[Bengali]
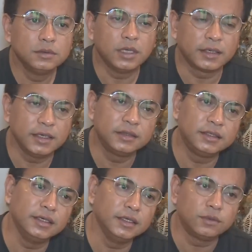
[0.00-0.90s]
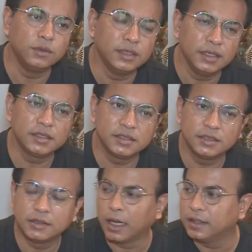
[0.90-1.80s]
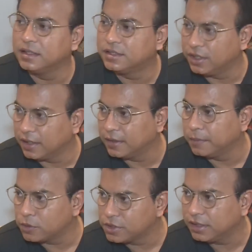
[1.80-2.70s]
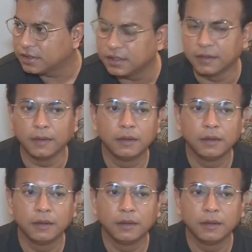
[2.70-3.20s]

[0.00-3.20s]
যাকে তিনি তুলে নিয়ে আসে তারই চেয়ারে বসিয়েছেন